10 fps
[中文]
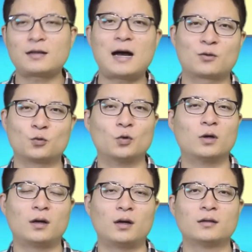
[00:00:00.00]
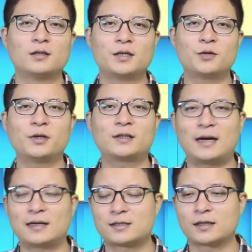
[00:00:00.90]
大国啊，因为
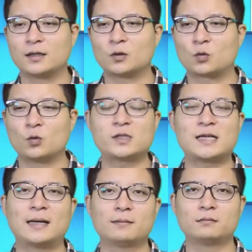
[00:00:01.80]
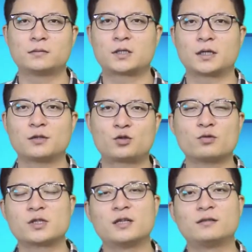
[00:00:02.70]
他这个国家这个
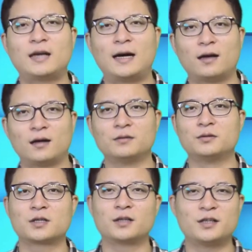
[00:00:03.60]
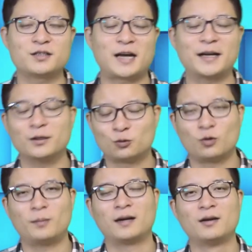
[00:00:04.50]
众生大啊，这个人才也
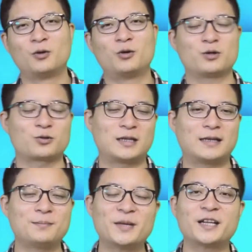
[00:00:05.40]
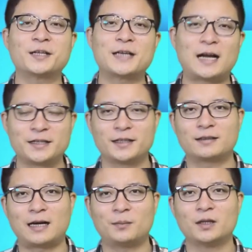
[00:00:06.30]
多嘛，或者说他面临的压力也
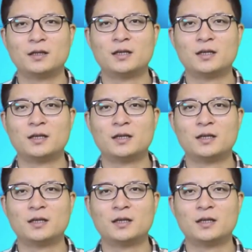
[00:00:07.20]
大嘛，